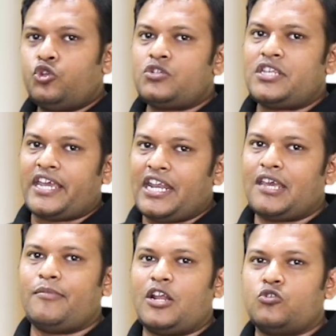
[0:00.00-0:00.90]
तो सेकेंड
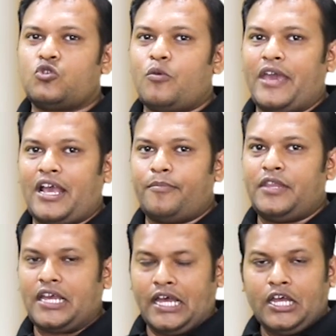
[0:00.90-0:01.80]
कैमरा उसको बैकअप
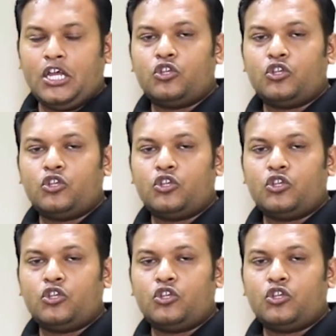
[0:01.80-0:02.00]
देगा